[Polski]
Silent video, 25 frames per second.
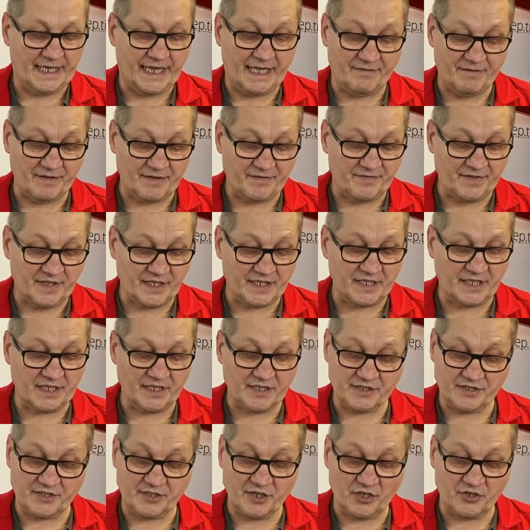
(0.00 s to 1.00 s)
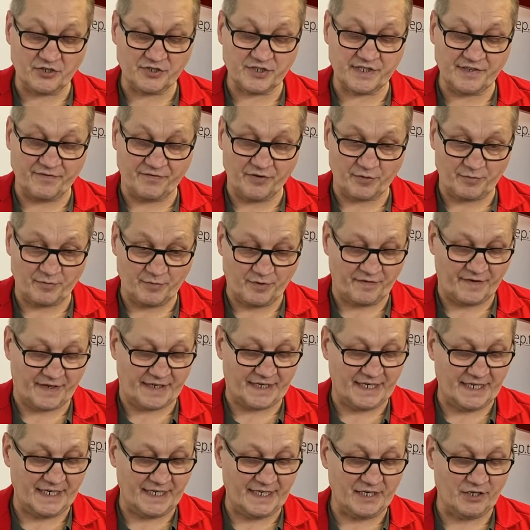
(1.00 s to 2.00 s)
nawet wtedy, kiedy jest tylko
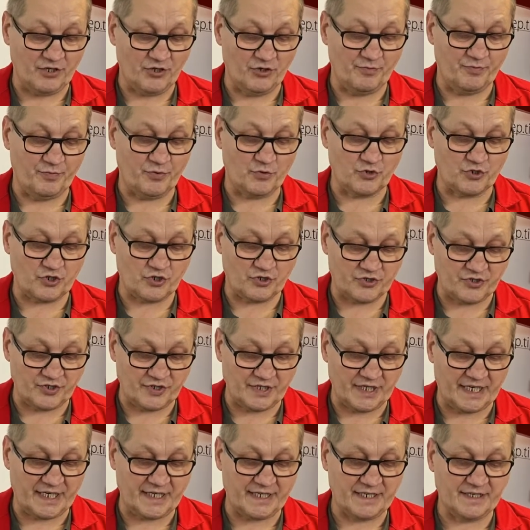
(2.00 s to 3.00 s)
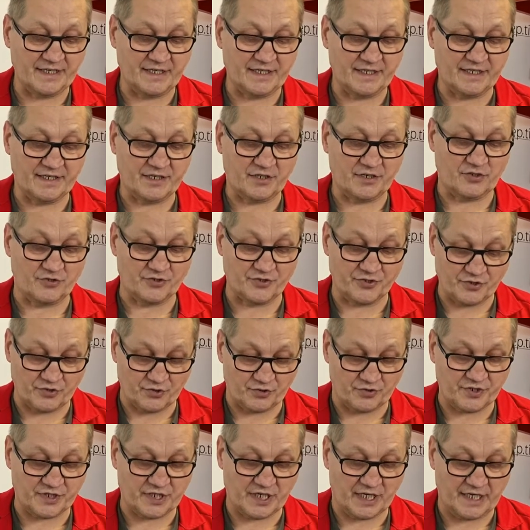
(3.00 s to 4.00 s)
zdeformowana lub uszkodzona
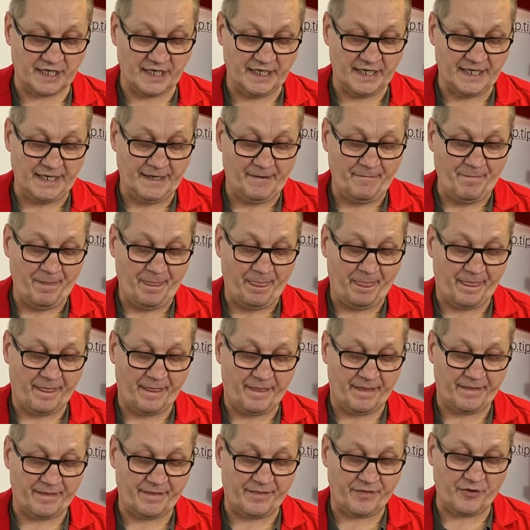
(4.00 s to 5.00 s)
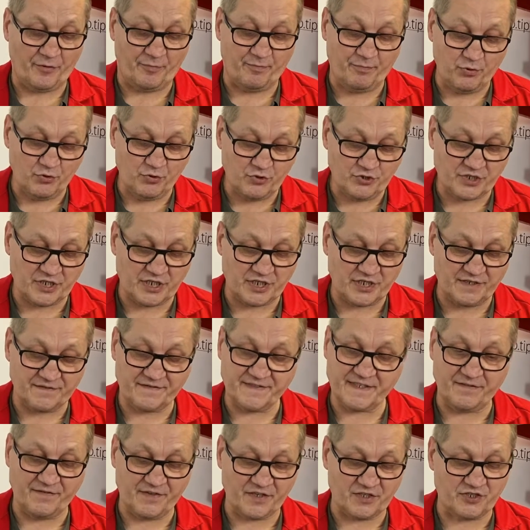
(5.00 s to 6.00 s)
konstrukcja. Mm, dopuszcza się w
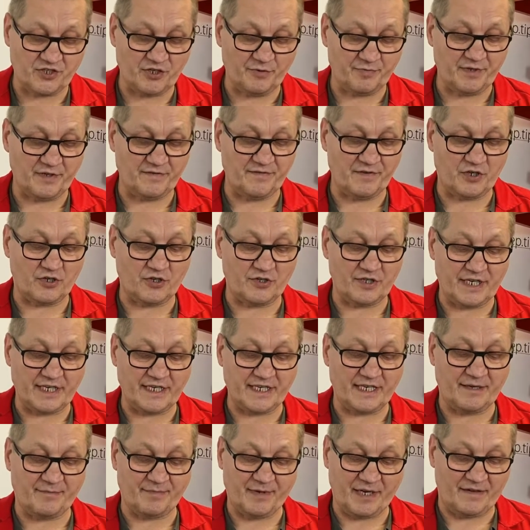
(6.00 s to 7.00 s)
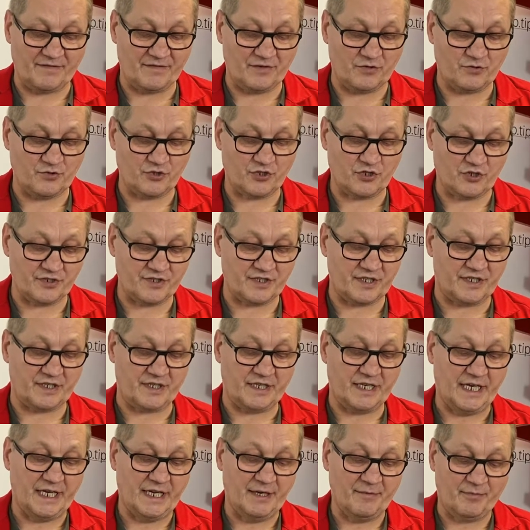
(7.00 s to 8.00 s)
strefie stopki wykonanie naprawy
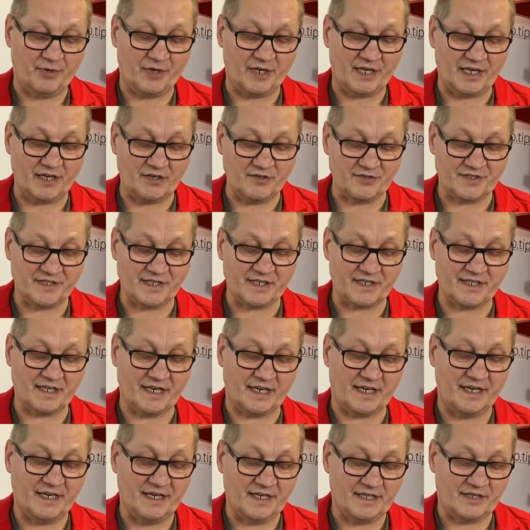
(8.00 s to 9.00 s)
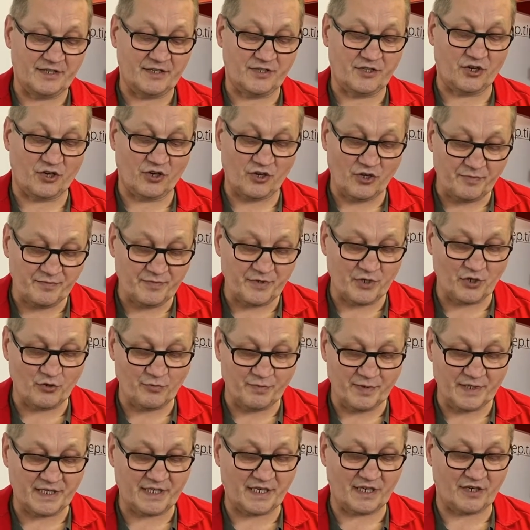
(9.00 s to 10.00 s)
uszkodzeń polegających na drobnych
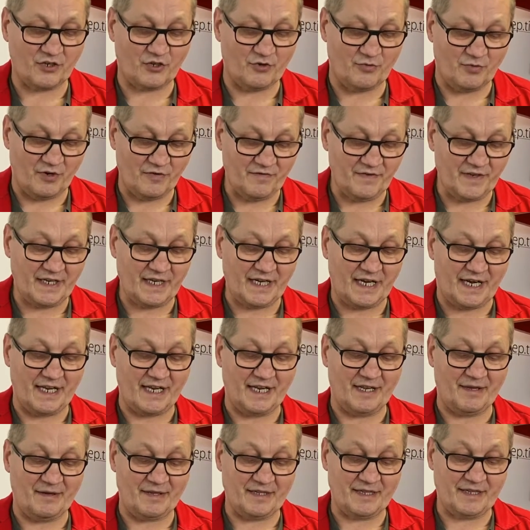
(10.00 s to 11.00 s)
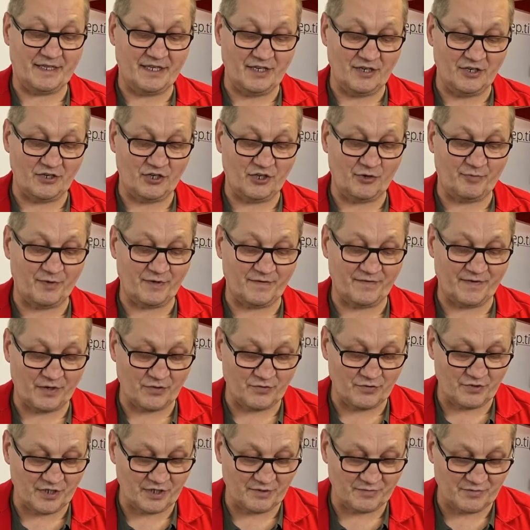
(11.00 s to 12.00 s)
ubytkach gumowych, ale tylko pod
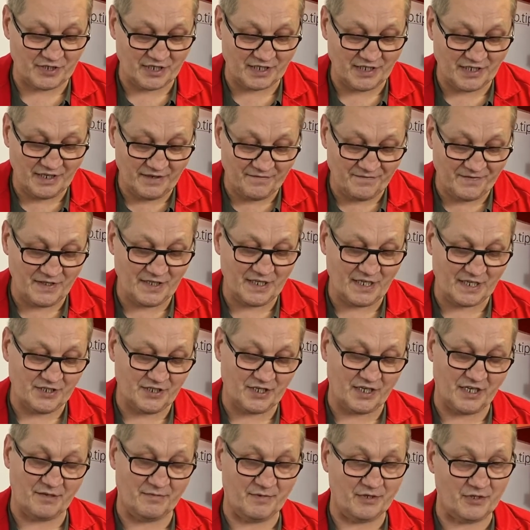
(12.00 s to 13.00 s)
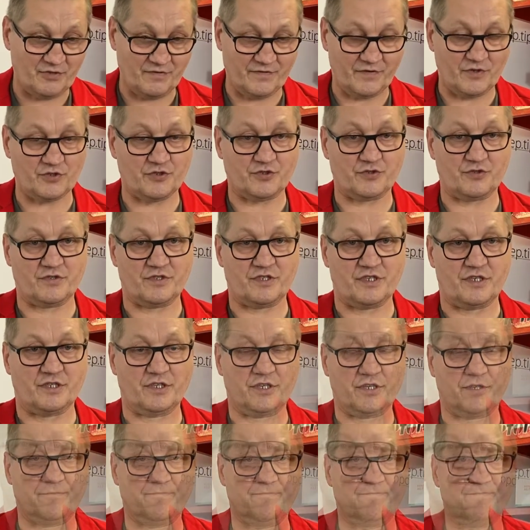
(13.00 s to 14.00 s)
warunkiem, że nie widać elementów
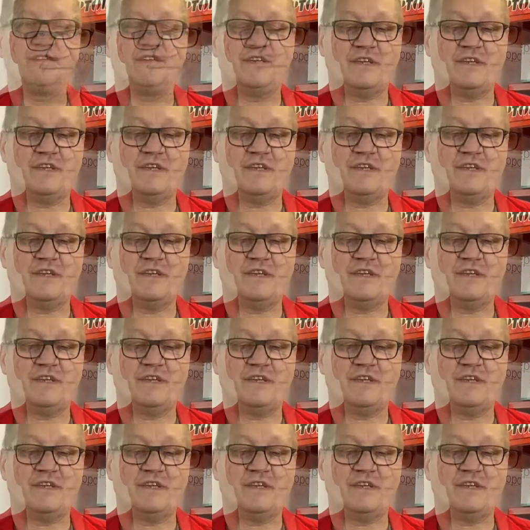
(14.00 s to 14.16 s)
konstrukcyjnych.